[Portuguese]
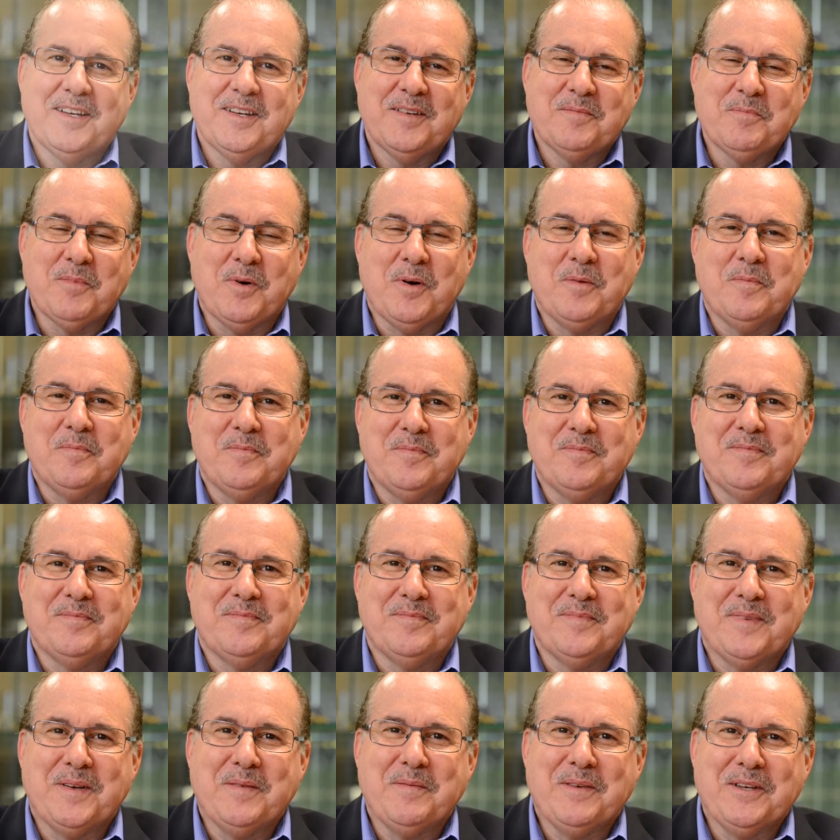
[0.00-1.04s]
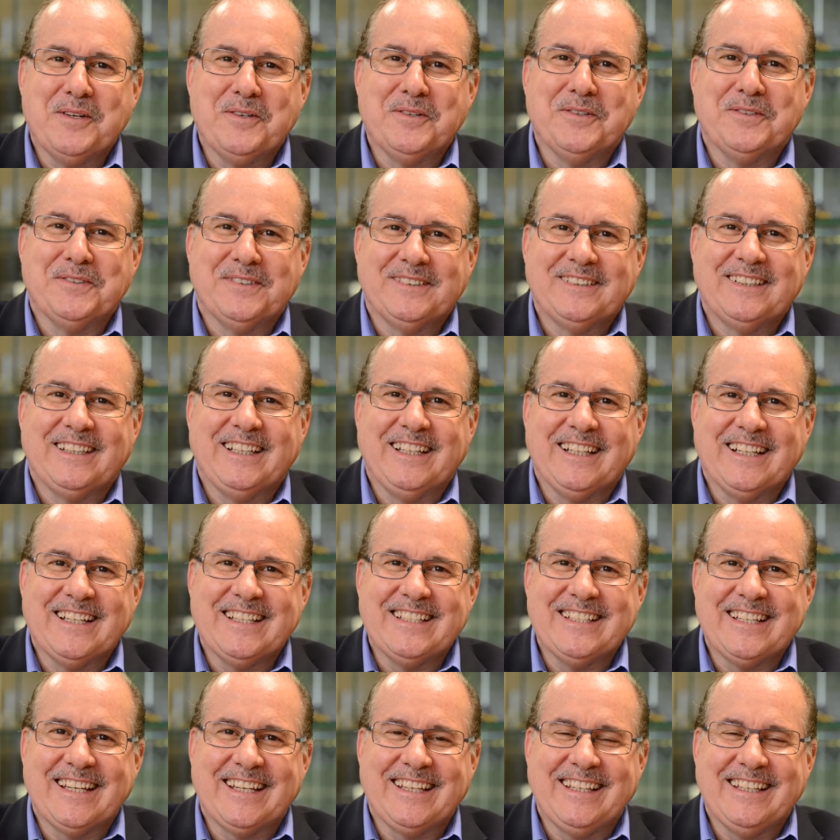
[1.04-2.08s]
Bom, primeiro queria
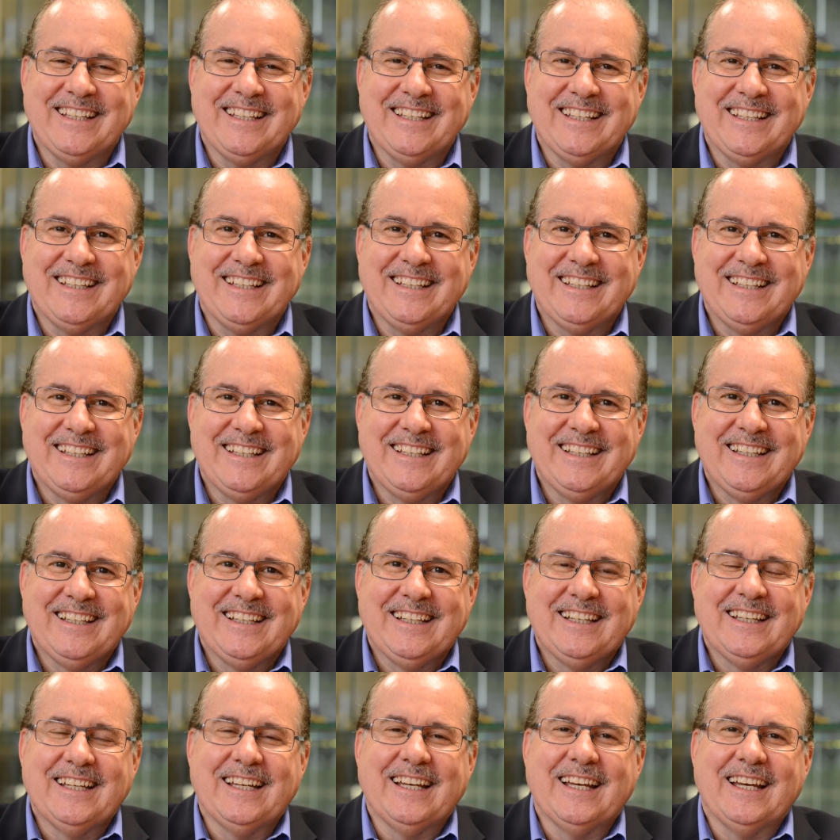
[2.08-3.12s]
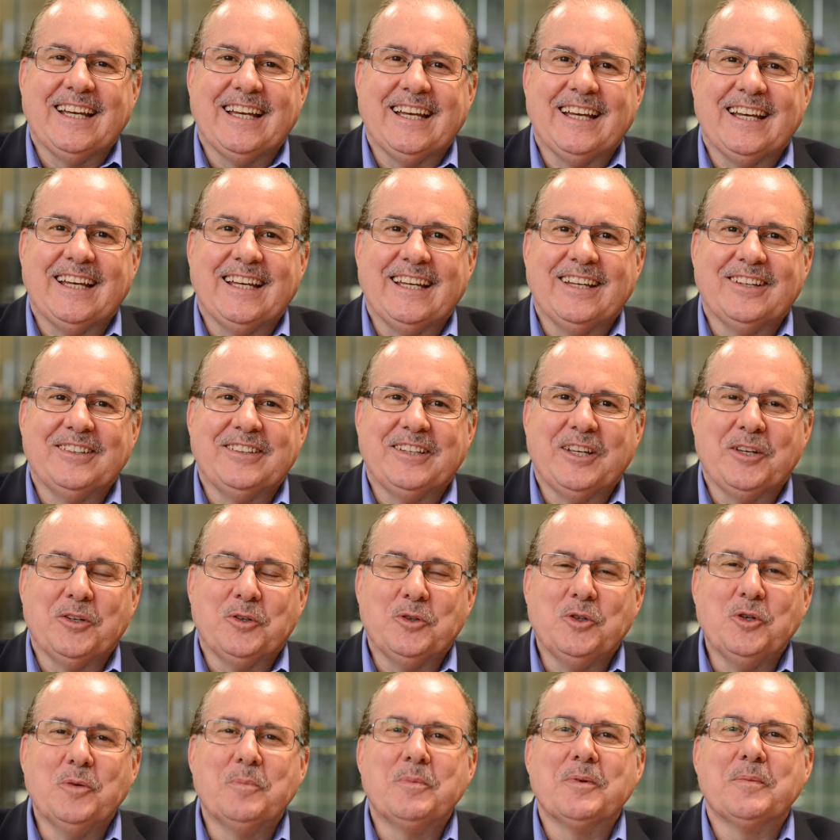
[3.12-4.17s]
dizer que é, eu tenho
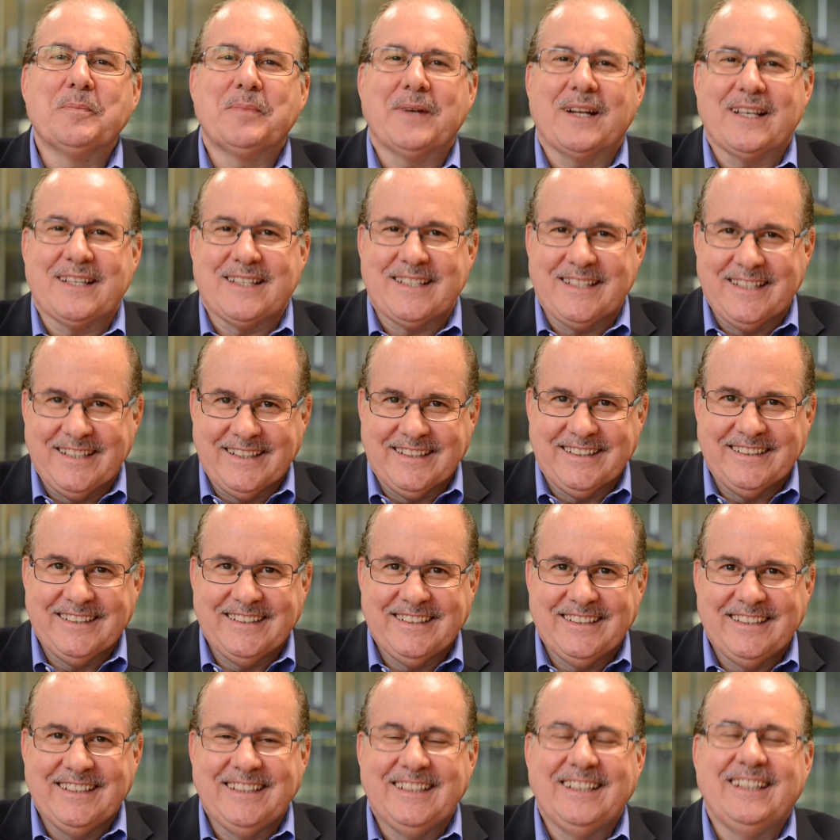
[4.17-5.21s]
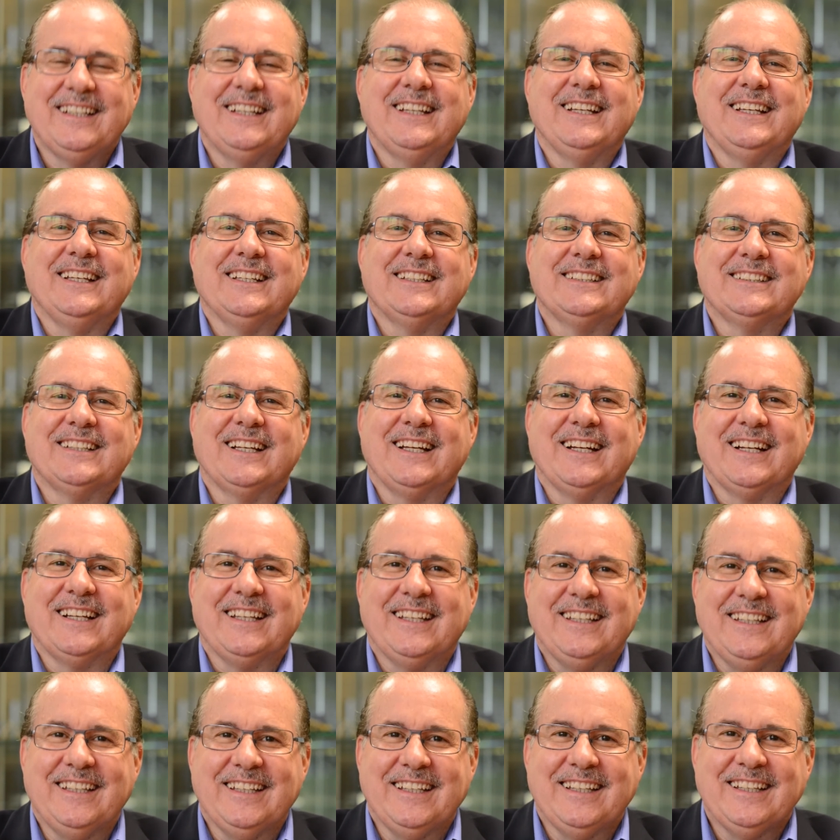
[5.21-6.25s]
duplo prazer em estar
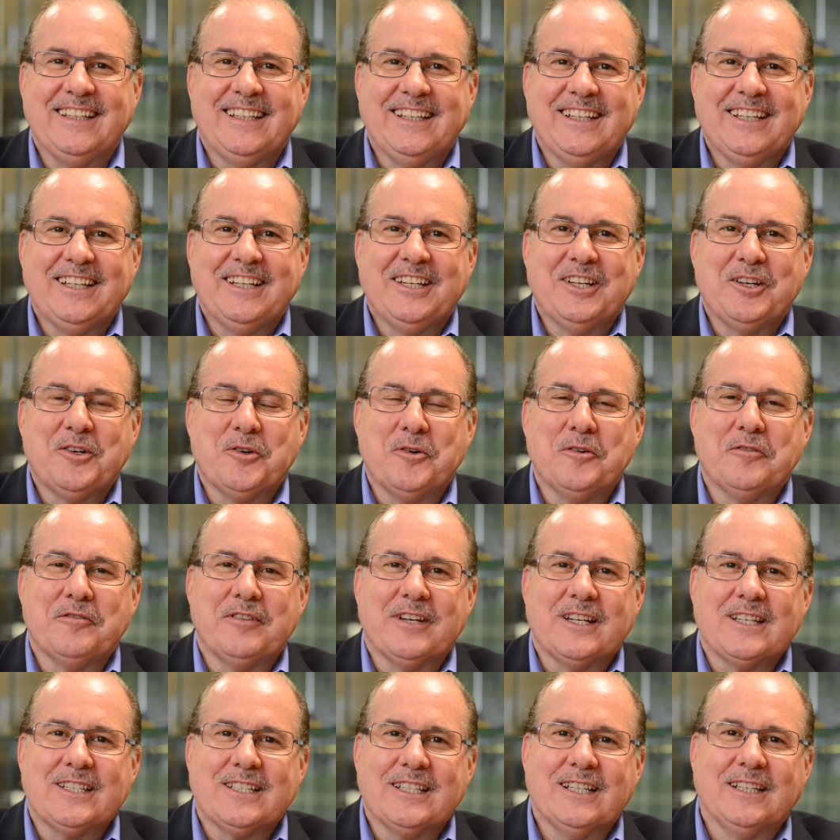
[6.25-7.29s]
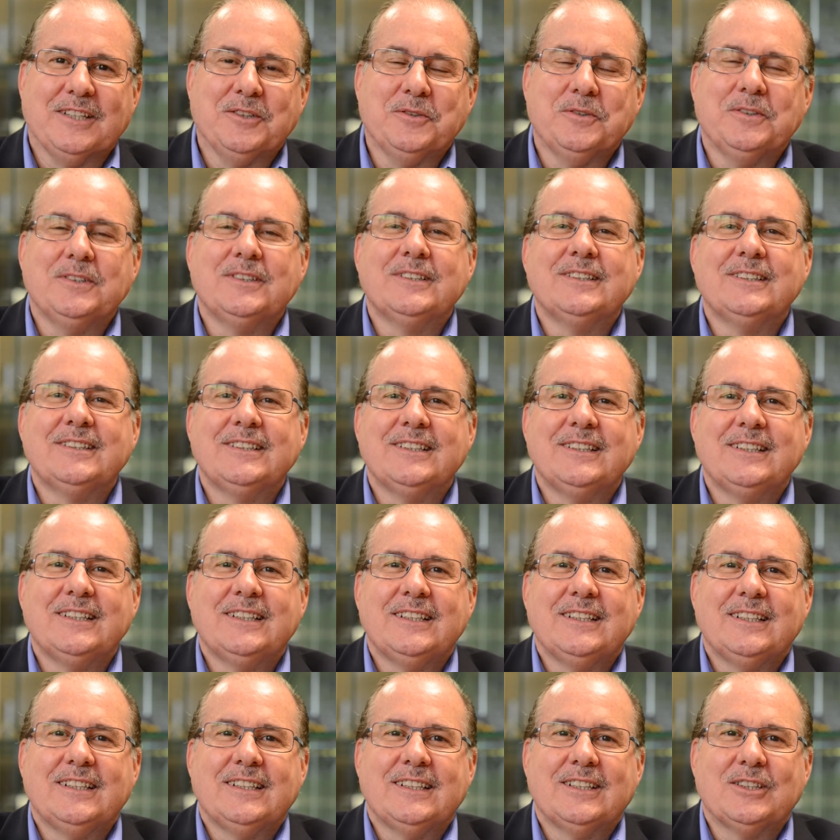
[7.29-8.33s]
aqui conversando
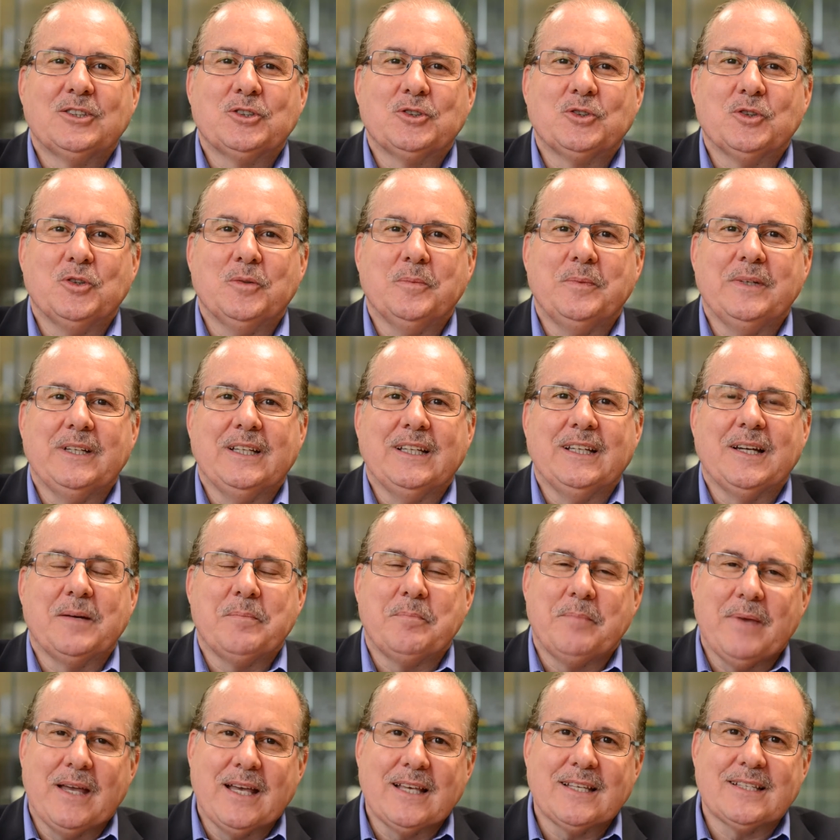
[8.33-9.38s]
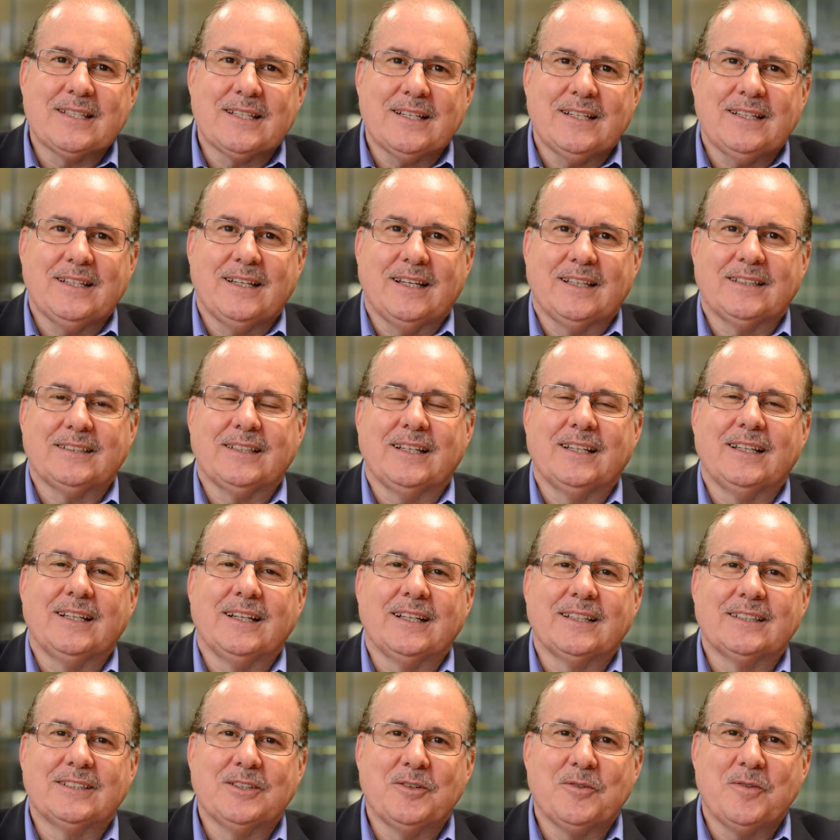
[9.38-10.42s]
sobre a PESA, essa
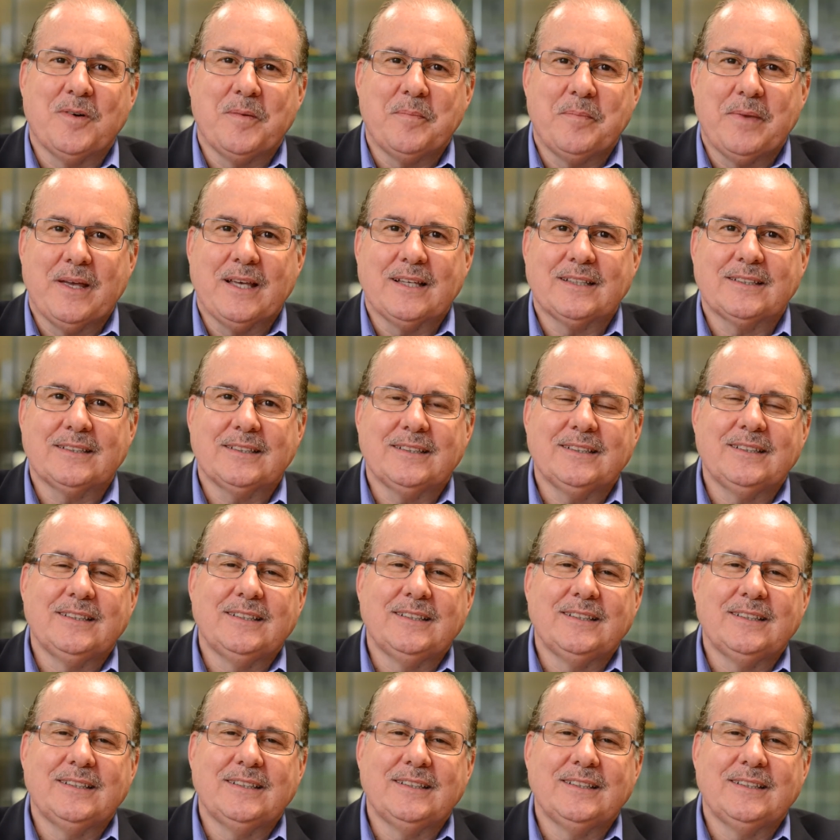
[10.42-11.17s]
relação com a PESA,